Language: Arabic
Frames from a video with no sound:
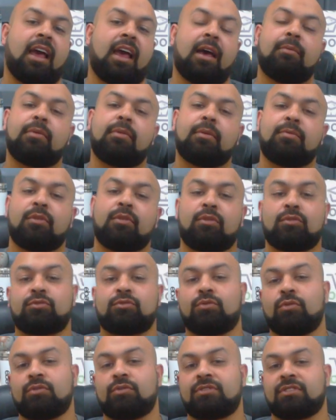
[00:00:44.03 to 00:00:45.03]
أما
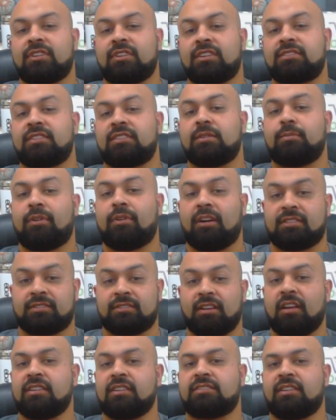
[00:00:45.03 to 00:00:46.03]
بخصوص قسم
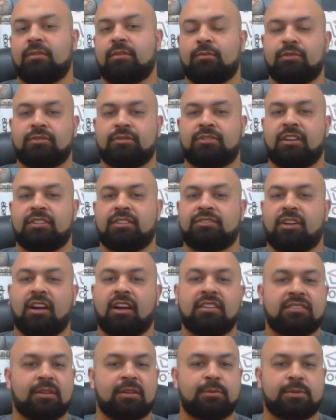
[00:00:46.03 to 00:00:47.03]
خصائص المنتج
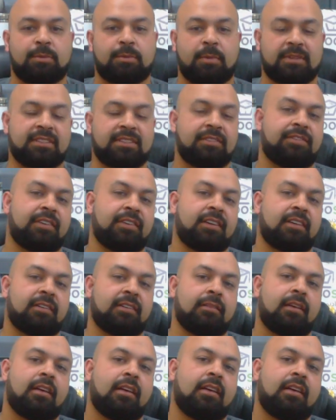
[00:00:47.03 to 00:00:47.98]
Item Specific